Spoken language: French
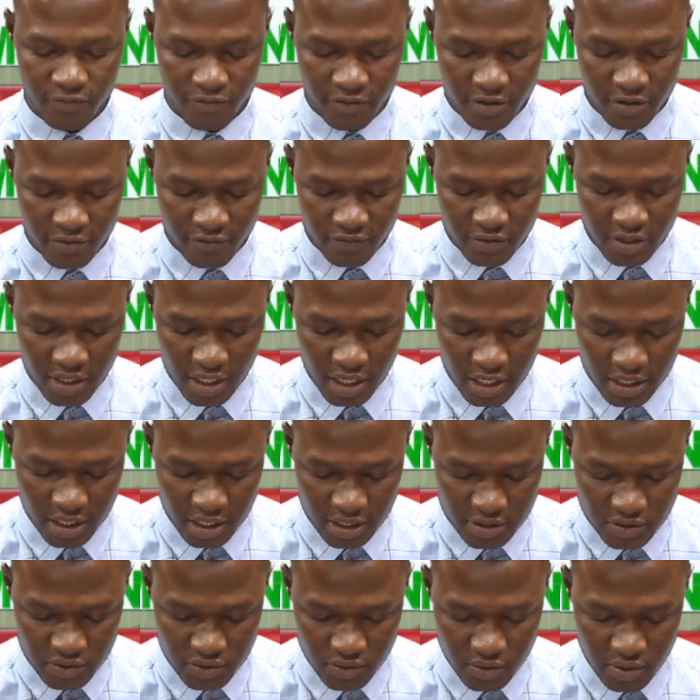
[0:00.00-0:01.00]
vives de la
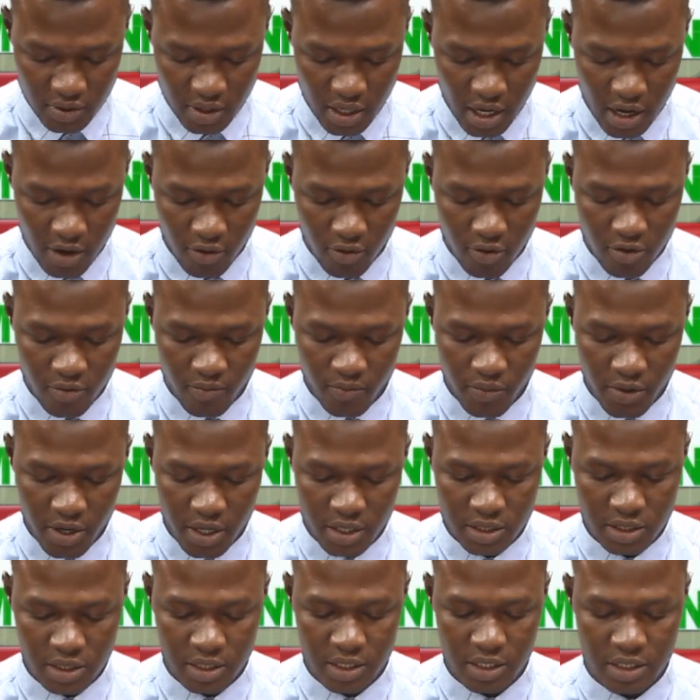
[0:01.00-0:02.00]
nation à
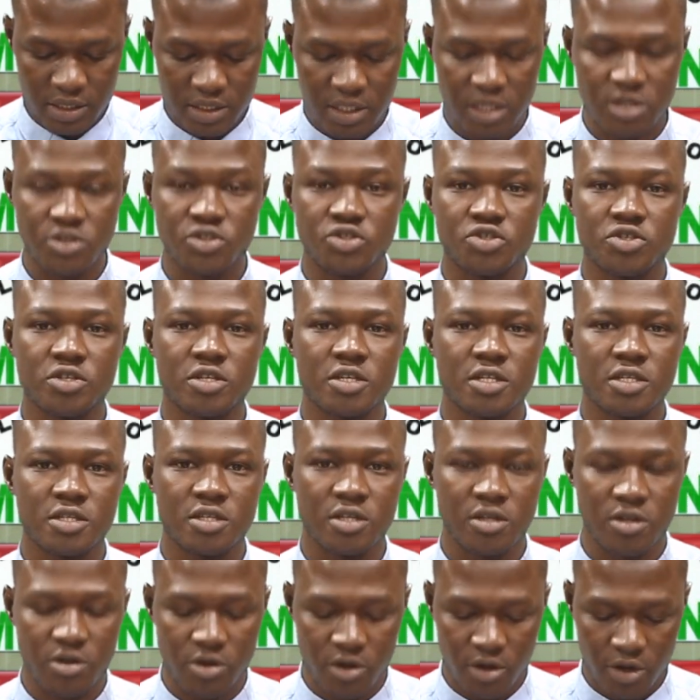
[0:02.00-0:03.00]
comprendre les enjeux
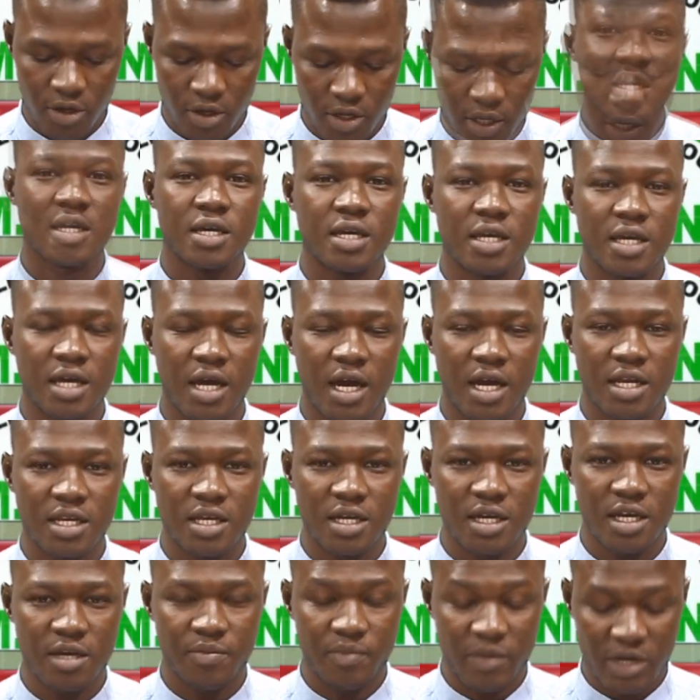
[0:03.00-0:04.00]
de l'heure et
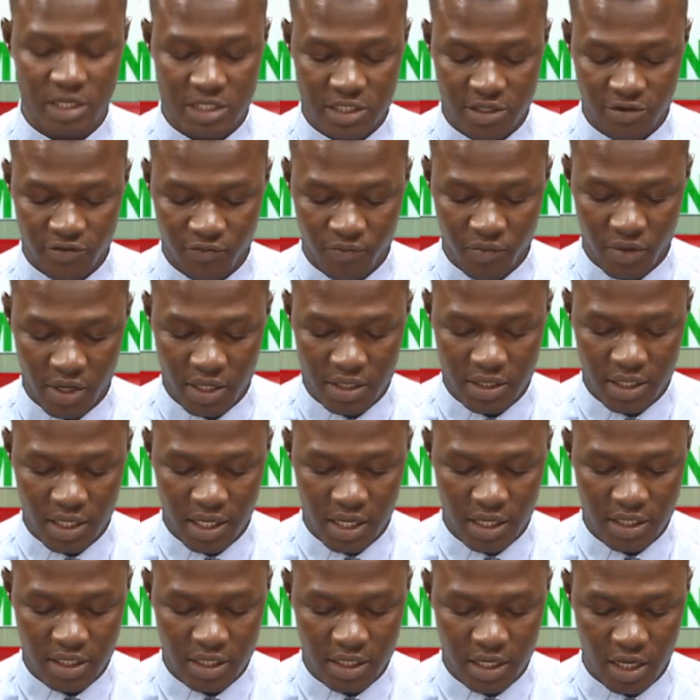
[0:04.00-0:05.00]
adhérer massivement
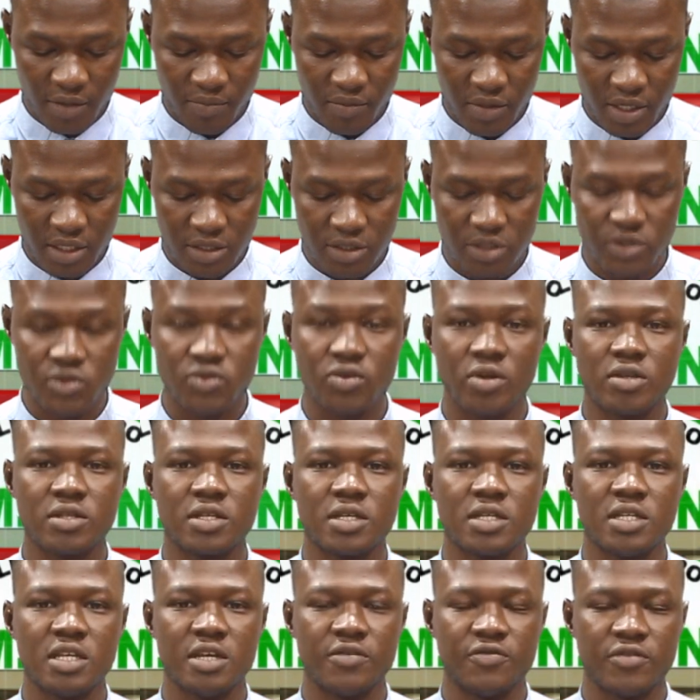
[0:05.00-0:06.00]
dans la dynamique de
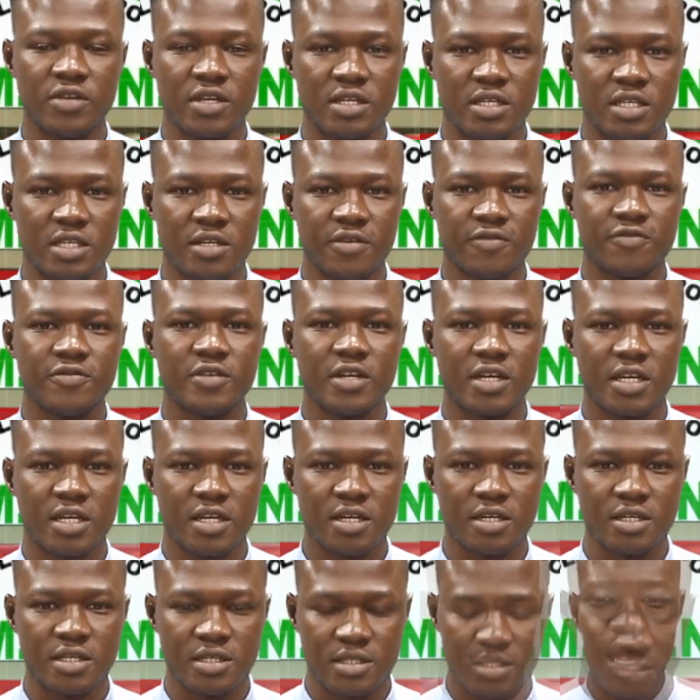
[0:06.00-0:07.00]
sortie définitive des
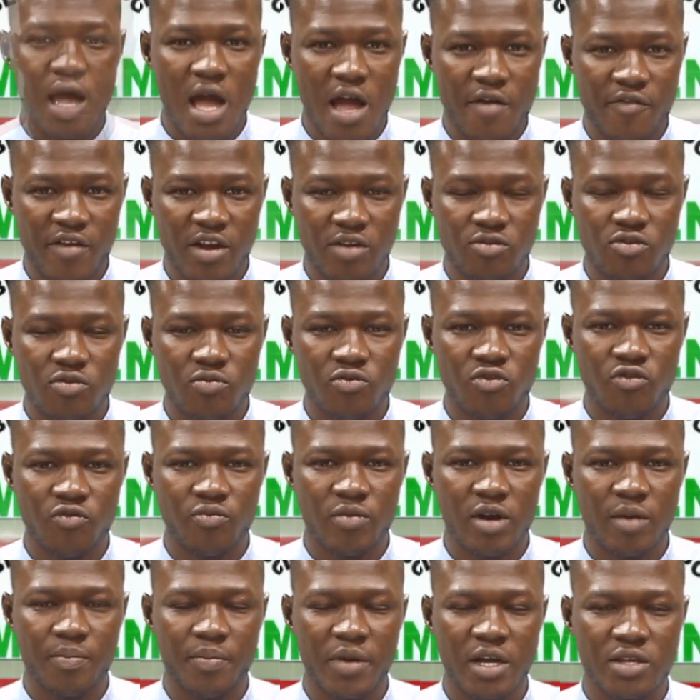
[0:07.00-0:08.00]
crises. Avec le
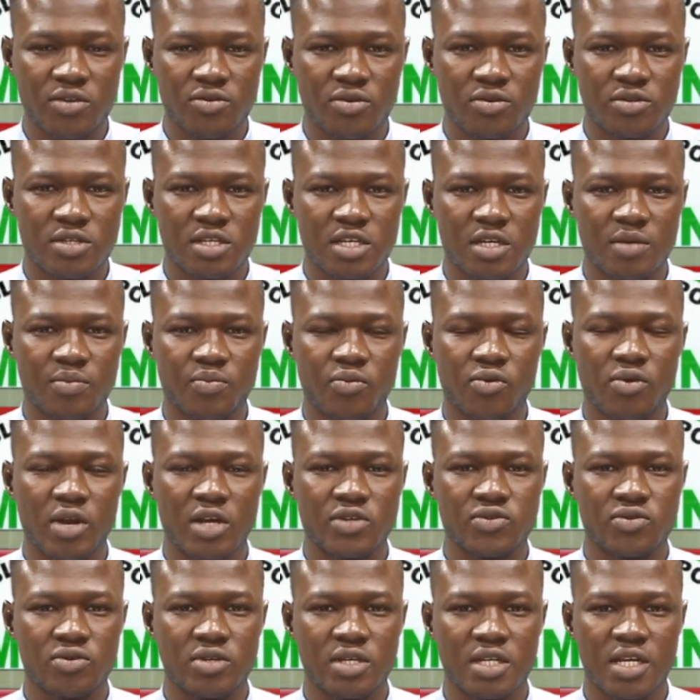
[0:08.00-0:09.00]
mouvement patriotique pour
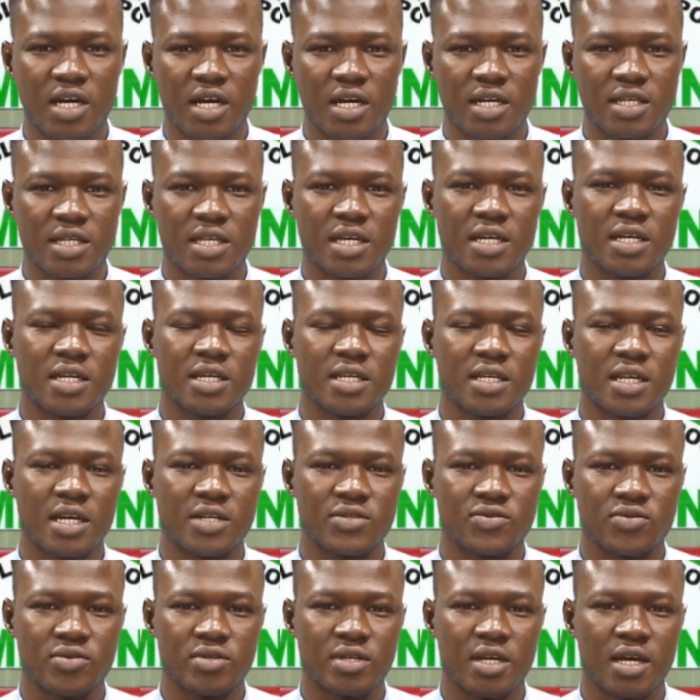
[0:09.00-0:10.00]
la solidarité
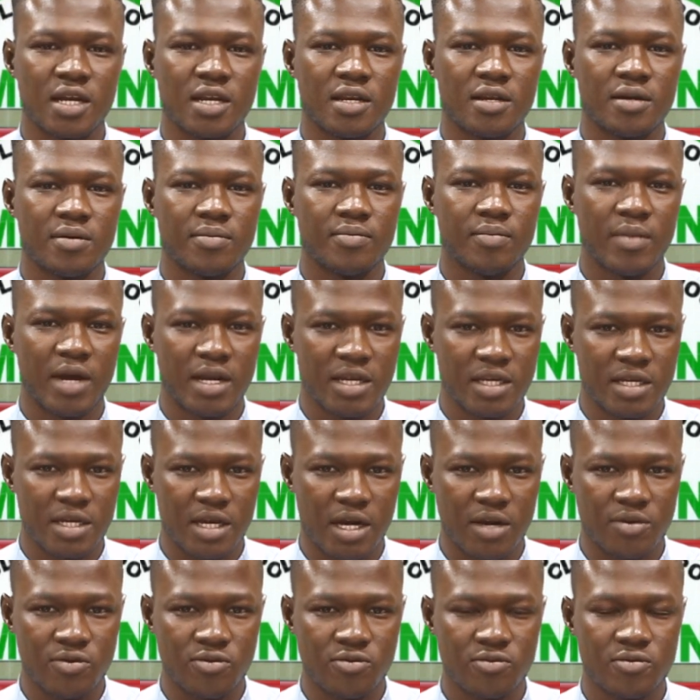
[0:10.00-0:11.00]
nationale, Mali
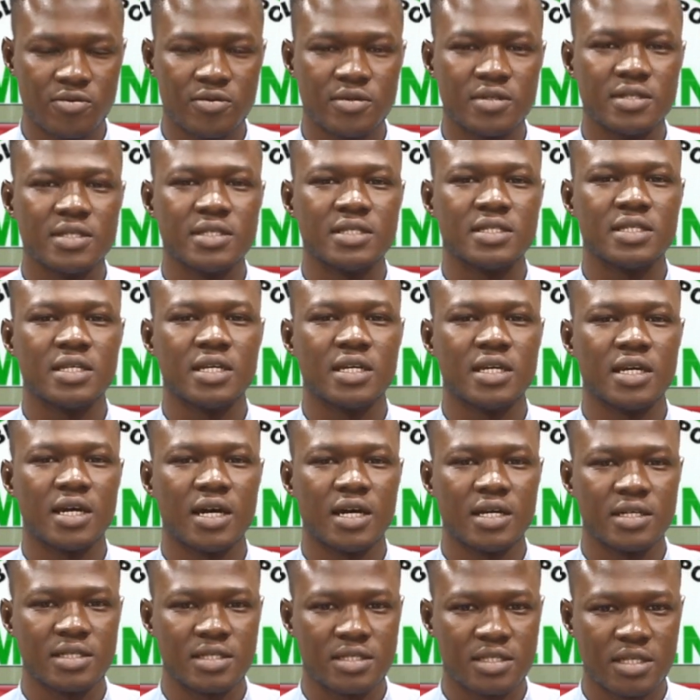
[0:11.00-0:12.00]
Kanou, c'est
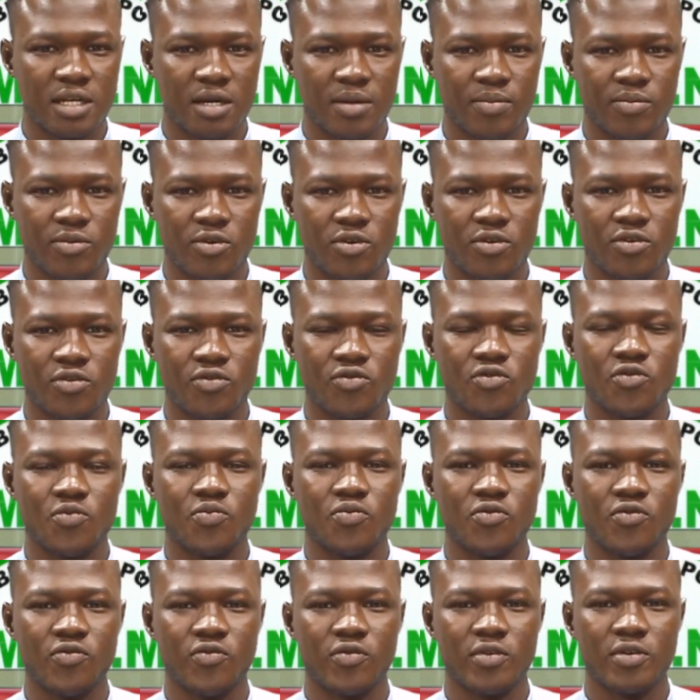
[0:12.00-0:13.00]
ensemble nous
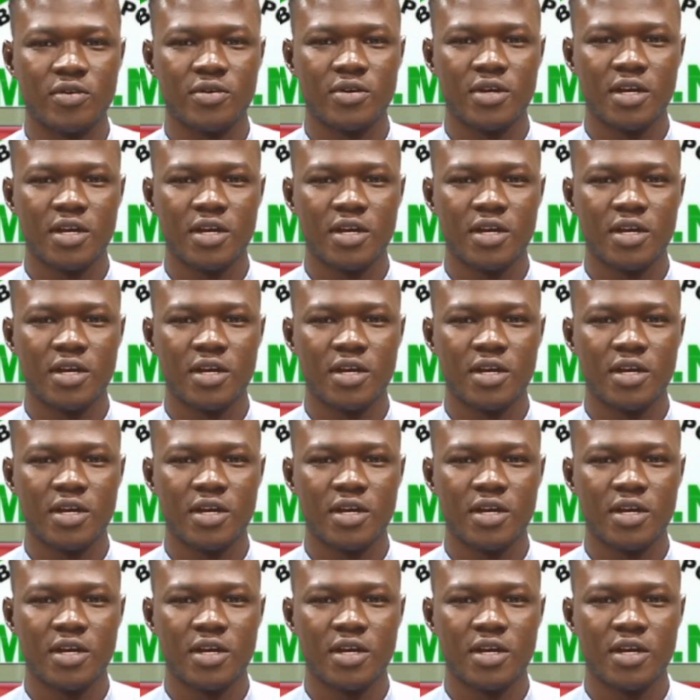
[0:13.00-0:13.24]
pouvons.